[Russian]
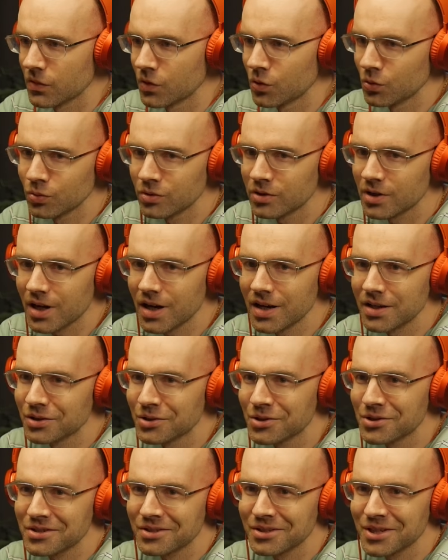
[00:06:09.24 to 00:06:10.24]
Ну да,
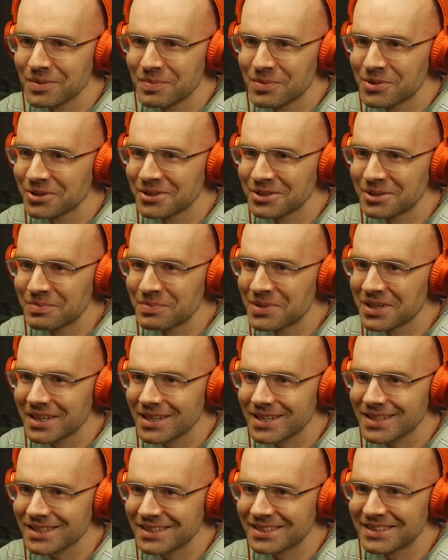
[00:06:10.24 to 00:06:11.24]
то есть, как бы это, мне
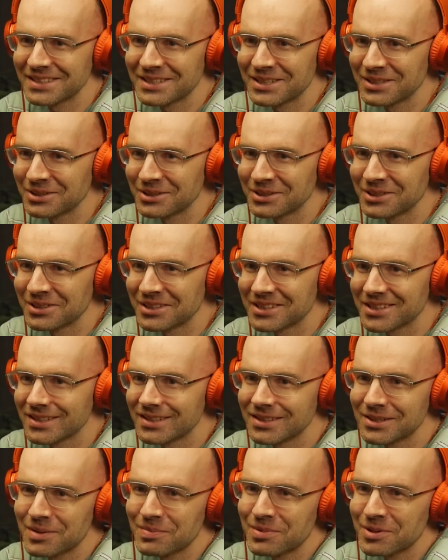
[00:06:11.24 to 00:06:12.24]
кажется, это не, не,
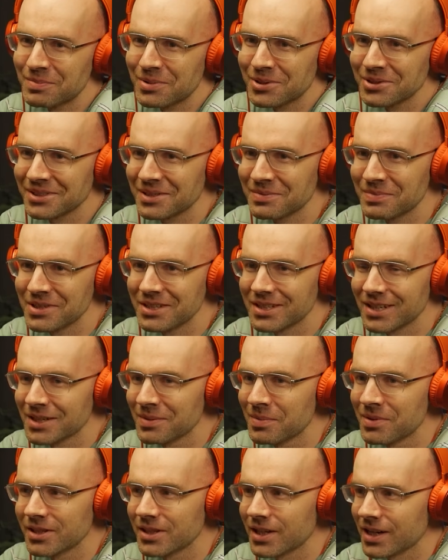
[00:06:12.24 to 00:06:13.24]
ну, как бы не просто амбиция,
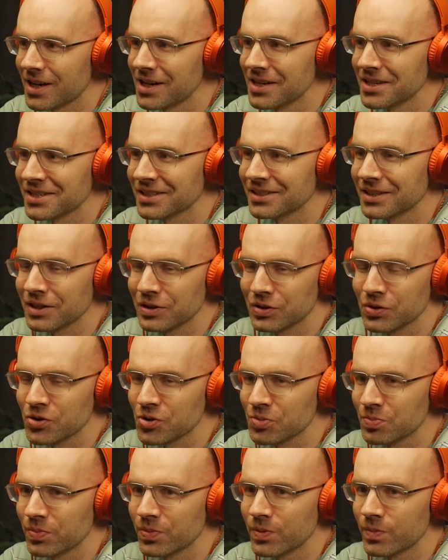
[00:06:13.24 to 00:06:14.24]
как бы это реальность, да, то
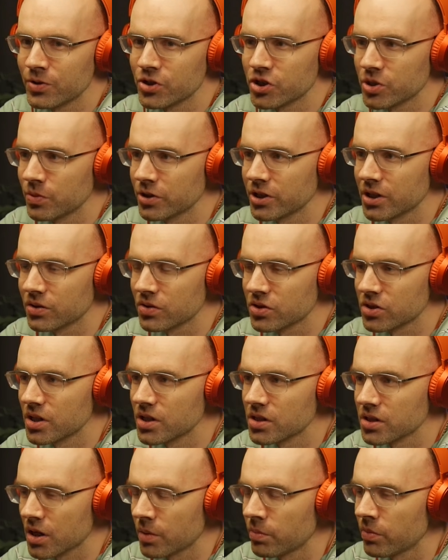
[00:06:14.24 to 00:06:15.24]
есть почему нет? То есть
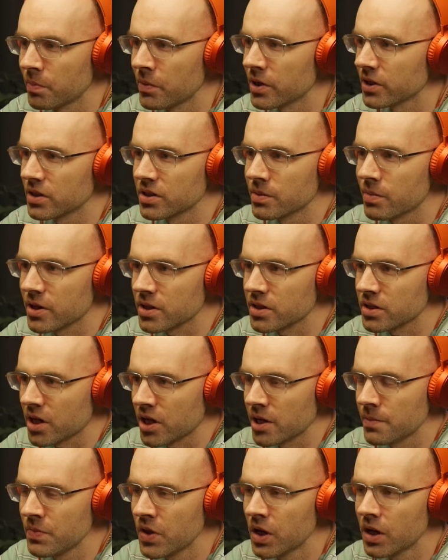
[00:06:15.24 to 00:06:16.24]
здесь как бы мы это не
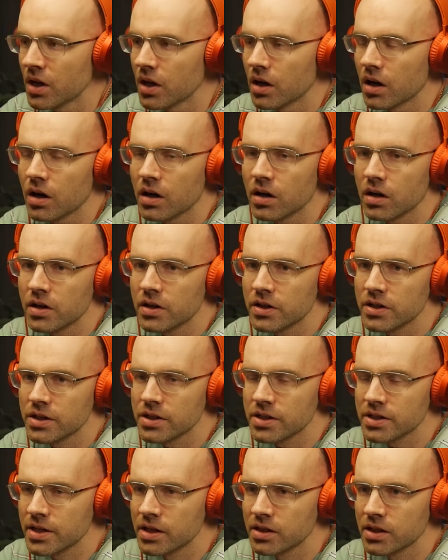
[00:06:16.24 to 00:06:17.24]
бросаем,
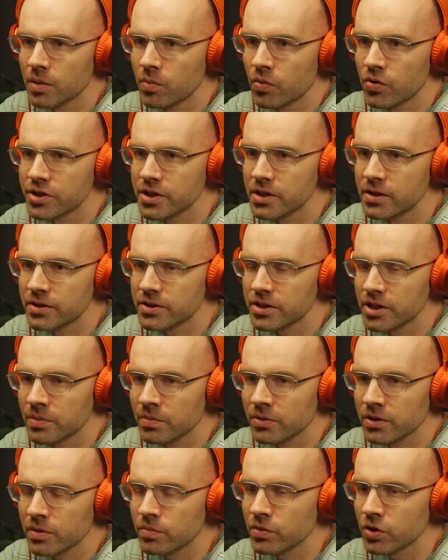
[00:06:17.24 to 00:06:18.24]
э, цель как бы усилить
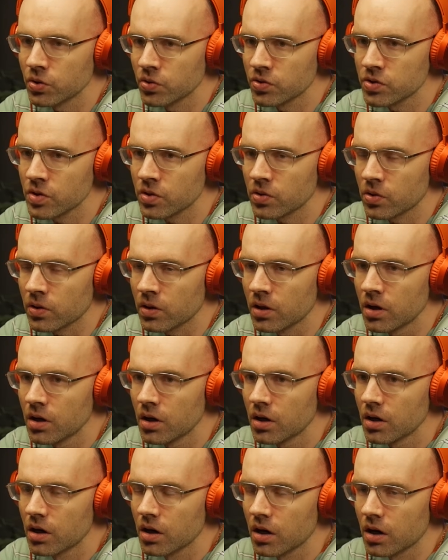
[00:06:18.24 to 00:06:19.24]
именно методику,
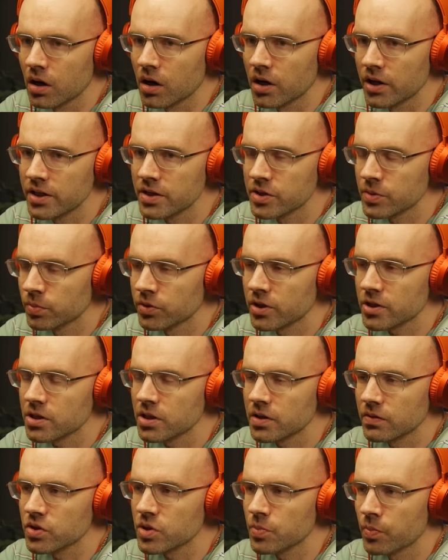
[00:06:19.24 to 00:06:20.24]
э, и,
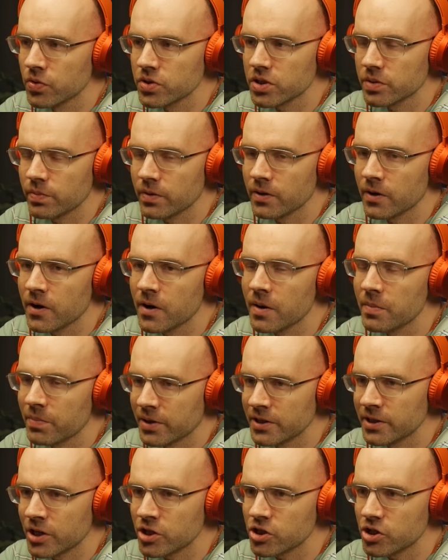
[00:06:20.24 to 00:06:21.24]
точнее, вот способ а,
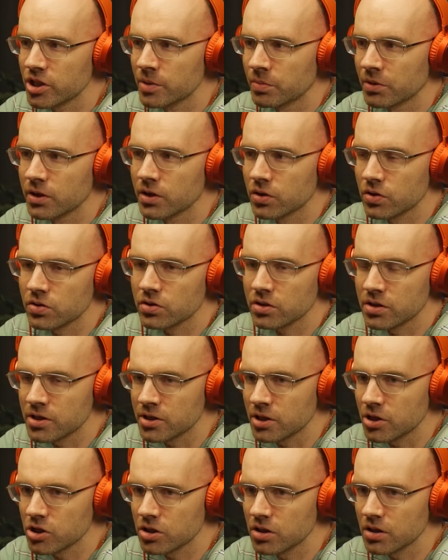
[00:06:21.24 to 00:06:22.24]
подачи именно для
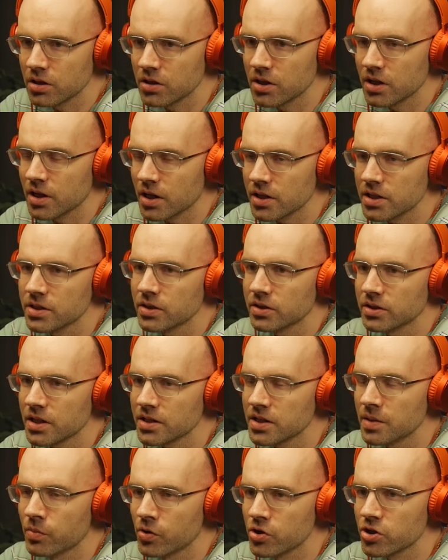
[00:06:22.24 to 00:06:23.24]
русскоязычных, как раз делать
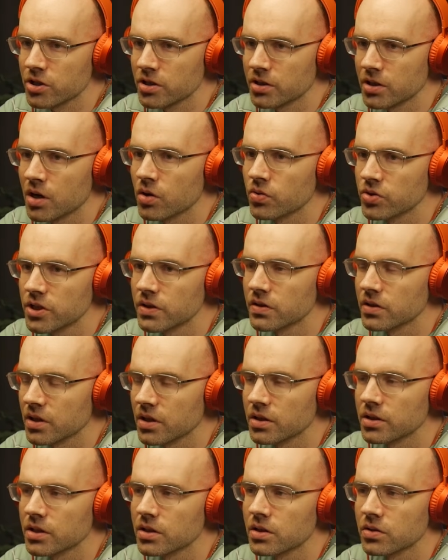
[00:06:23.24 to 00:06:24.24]
акцент больше на
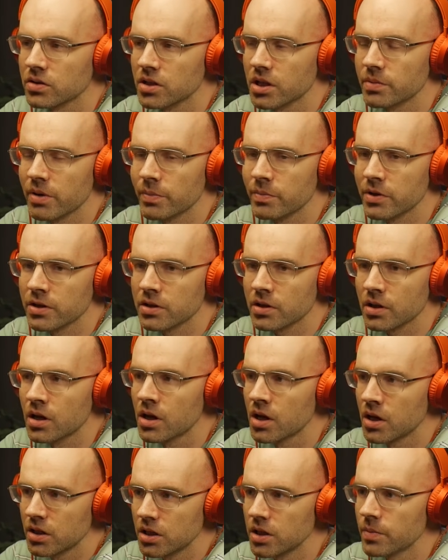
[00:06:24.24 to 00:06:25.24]
аудирование, не другие моменты,
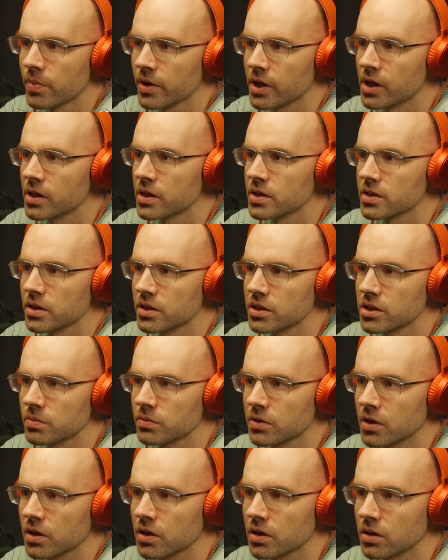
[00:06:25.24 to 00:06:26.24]
и параллельно с
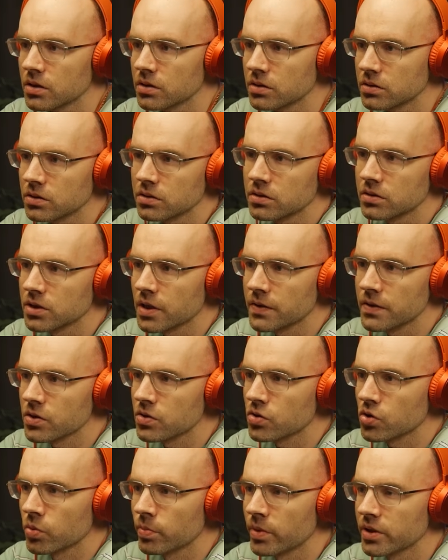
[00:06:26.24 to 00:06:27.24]
этим, да,
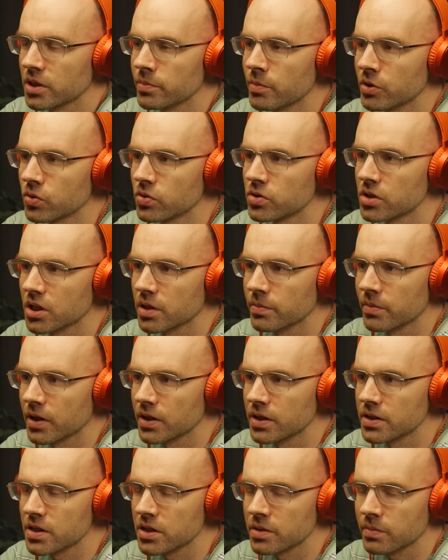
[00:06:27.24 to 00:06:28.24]
соответственно, чтобы этой методикой
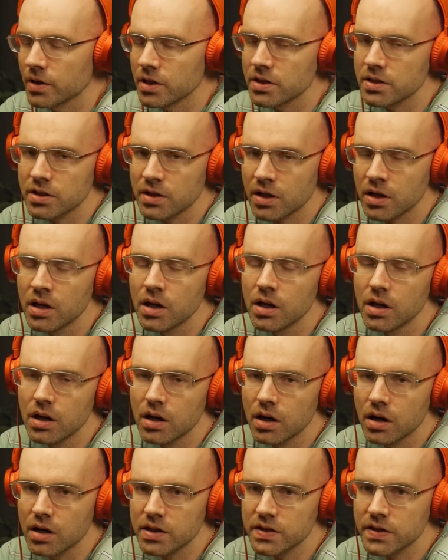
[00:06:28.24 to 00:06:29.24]
могли заниматься,
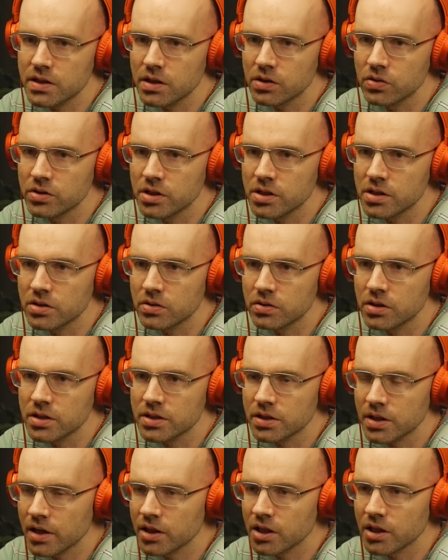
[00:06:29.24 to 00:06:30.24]
соответственно, люди из других
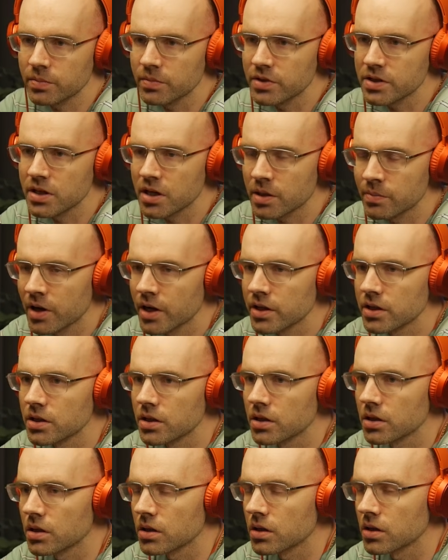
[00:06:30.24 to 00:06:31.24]
стран, там, из
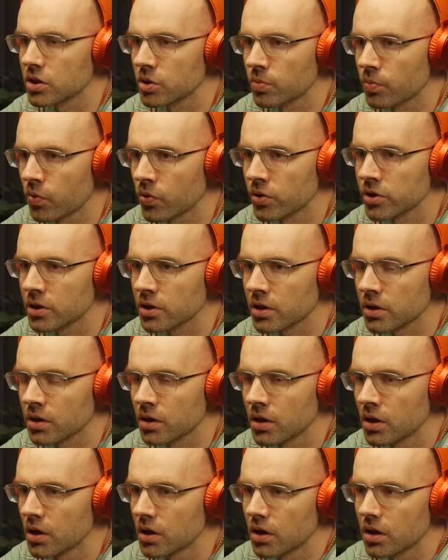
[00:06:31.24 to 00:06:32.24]
Германии,
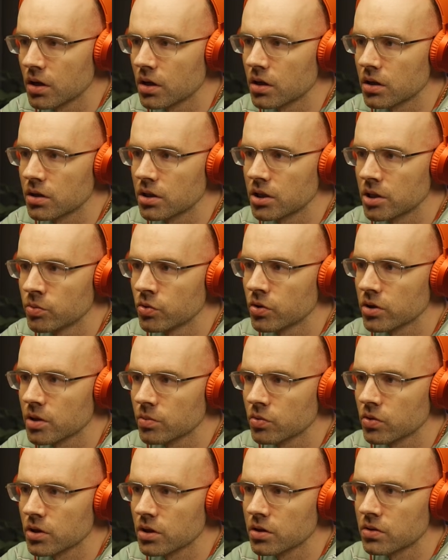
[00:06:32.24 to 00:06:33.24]
Японии э, и
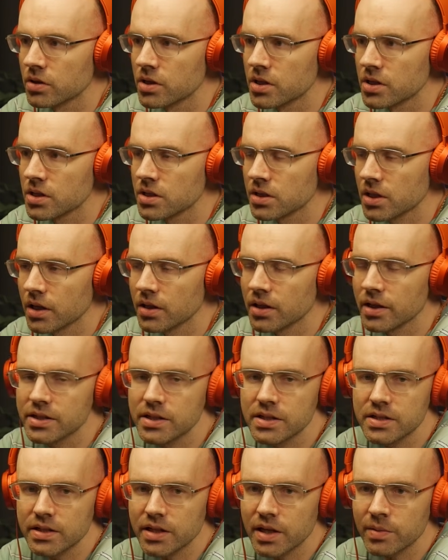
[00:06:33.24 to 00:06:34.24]
многие-многие другие страны
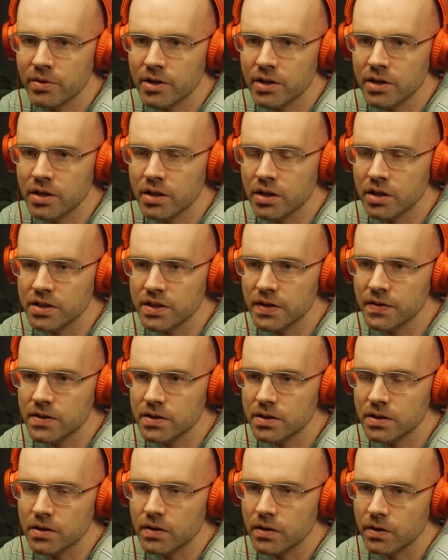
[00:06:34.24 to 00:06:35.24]
Латинской Америки,
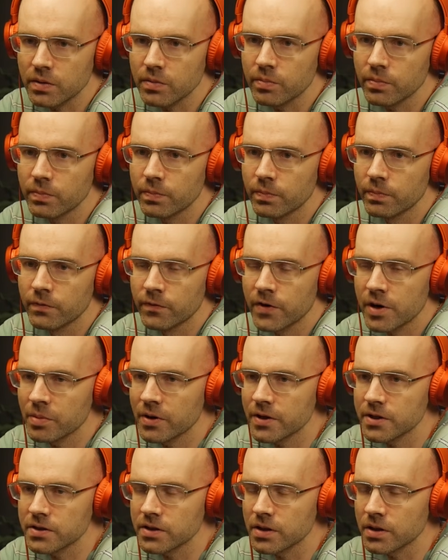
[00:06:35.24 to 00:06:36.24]
соответственно,
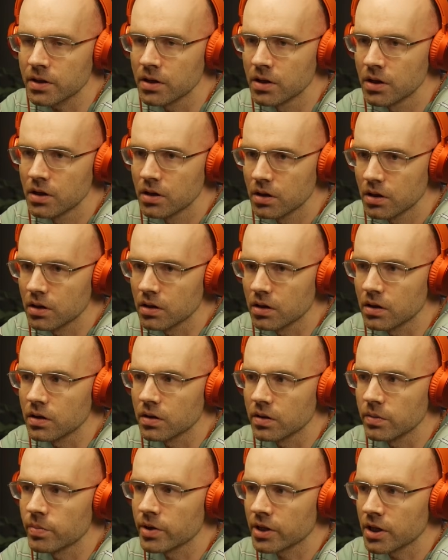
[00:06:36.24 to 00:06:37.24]
формате э,
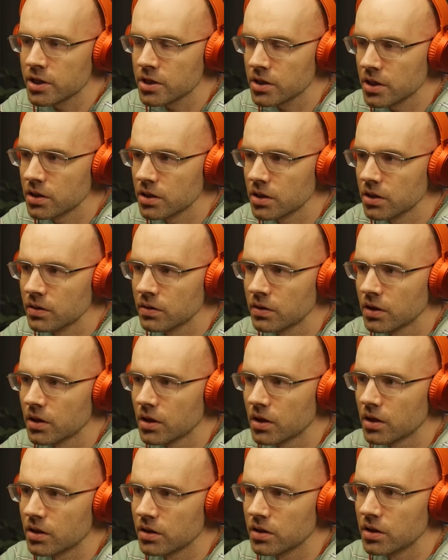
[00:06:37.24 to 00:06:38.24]
приложения,
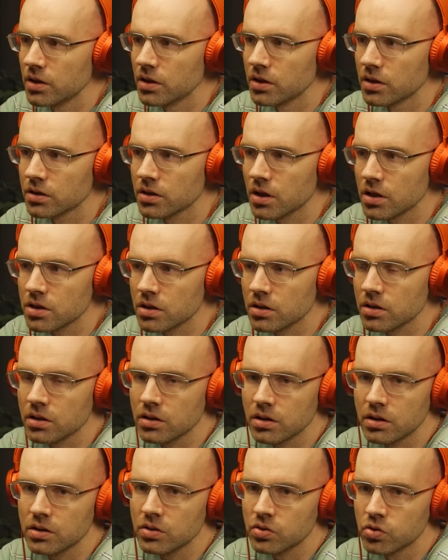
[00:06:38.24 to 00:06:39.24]
и также
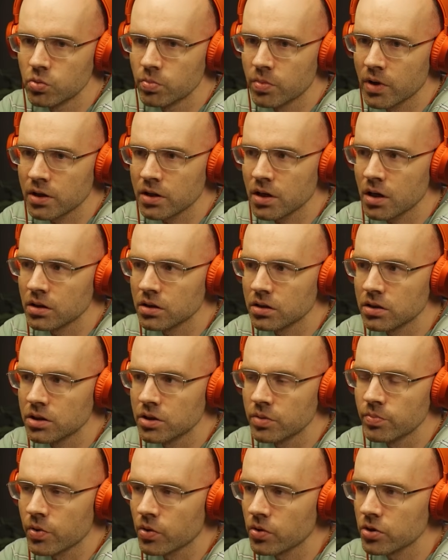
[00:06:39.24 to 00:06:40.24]
YouTube-каналы
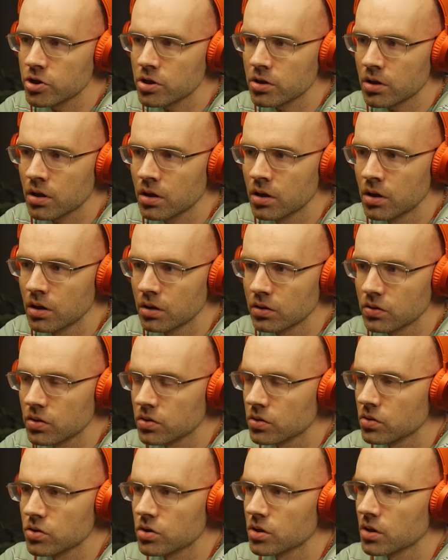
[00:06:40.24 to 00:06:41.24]
и прочее. То
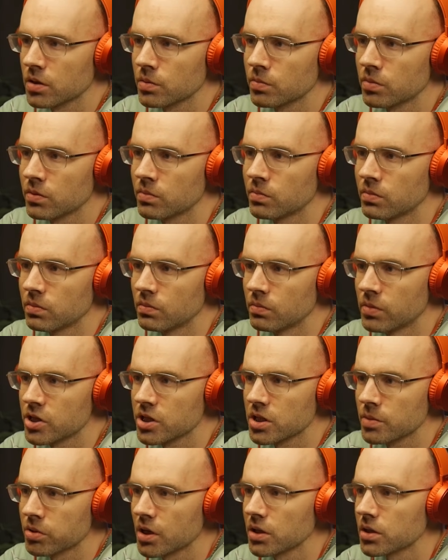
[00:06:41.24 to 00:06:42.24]
есть очень как бы
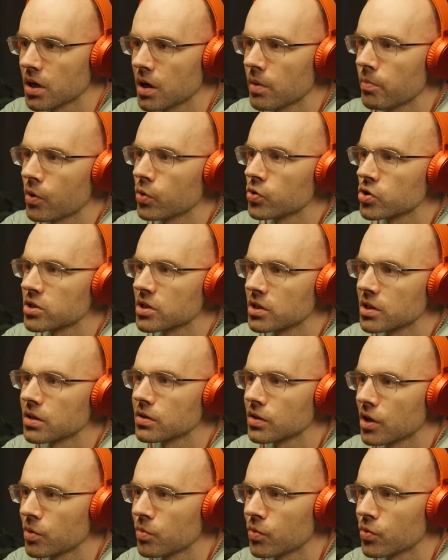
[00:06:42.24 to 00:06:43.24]
большие планы, а получится
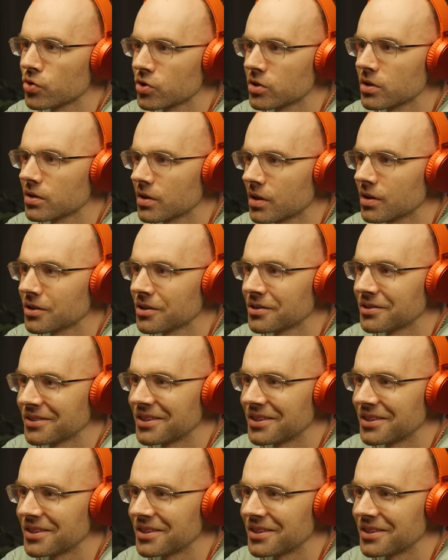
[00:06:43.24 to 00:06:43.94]
нет, как бы уже как,